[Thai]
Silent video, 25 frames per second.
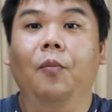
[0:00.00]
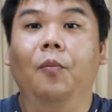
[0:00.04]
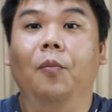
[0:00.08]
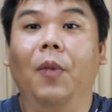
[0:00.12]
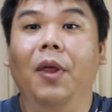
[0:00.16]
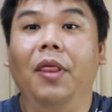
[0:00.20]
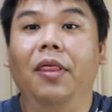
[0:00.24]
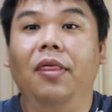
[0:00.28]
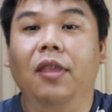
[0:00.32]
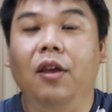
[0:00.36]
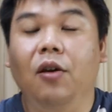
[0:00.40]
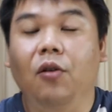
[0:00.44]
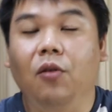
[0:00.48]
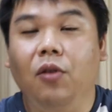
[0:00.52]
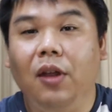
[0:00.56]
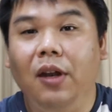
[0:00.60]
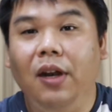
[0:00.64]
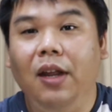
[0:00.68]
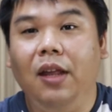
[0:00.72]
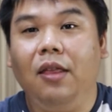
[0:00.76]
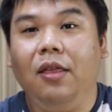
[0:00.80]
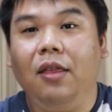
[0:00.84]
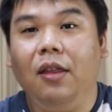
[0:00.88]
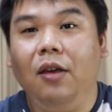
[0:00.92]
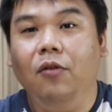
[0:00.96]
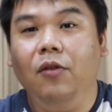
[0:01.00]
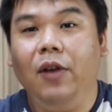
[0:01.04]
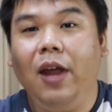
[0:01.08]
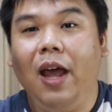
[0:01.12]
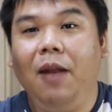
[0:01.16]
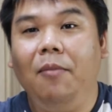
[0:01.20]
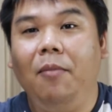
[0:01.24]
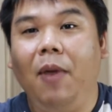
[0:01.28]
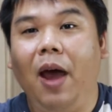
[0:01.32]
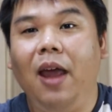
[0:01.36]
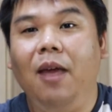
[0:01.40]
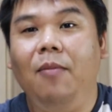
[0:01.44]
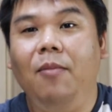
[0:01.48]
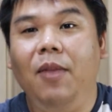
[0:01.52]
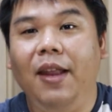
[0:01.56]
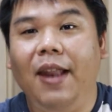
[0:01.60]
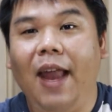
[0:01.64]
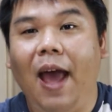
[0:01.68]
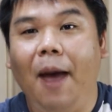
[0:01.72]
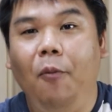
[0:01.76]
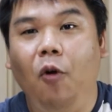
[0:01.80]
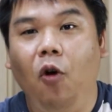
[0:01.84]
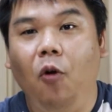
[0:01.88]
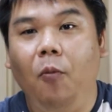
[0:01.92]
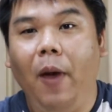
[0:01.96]
มันซิลสนิทซิลแน่นไหมมี
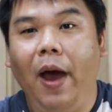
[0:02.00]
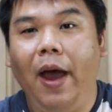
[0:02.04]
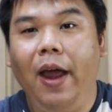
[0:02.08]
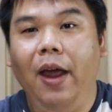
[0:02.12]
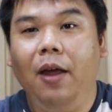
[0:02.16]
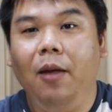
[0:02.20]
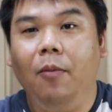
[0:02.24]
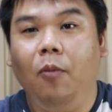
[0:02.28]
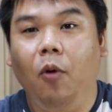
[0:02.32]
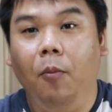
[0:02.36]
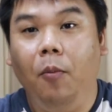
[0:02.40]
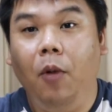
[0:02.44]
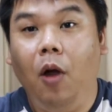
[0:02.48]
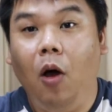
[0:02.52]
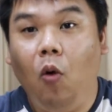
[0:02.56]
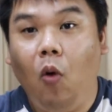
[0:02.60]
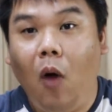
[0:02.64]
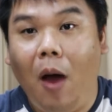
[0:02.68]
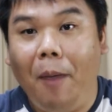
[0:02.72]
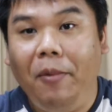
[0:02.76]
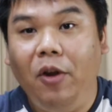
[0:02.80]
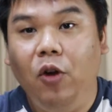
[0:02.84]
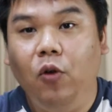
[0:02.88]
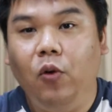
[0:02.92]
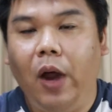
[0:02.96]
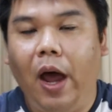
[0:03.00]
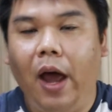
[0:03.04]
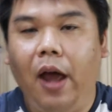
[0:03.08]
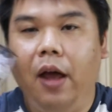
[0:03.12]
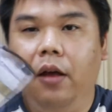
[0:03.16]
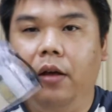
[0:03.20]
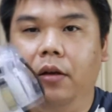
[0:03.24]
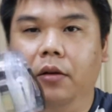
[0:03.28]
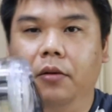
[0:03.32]
น้ำหกไหม ผมลองคว่ำให้ดูนะ